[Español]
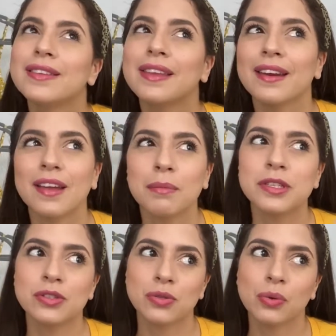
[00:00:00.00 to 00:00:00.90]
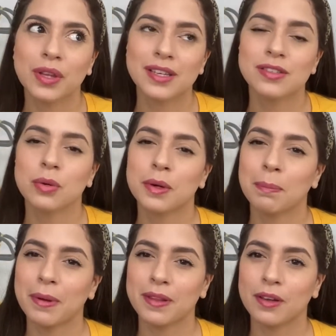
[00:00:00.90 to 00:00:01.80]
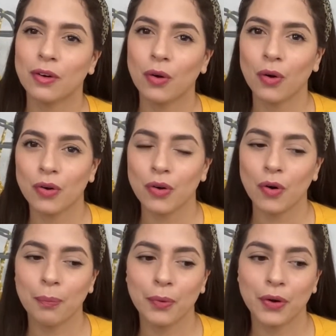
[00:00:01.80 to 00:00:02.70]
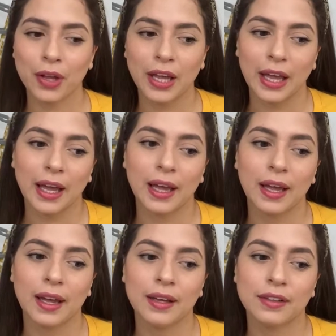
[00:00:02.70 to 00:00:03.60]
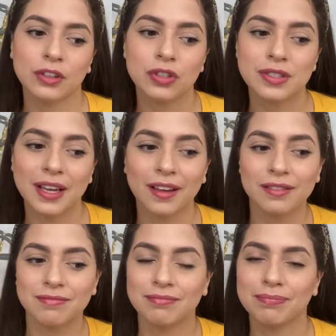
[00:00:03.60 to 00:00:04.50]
Tenía mis dudas sobre pedirlo o no porque, no sé,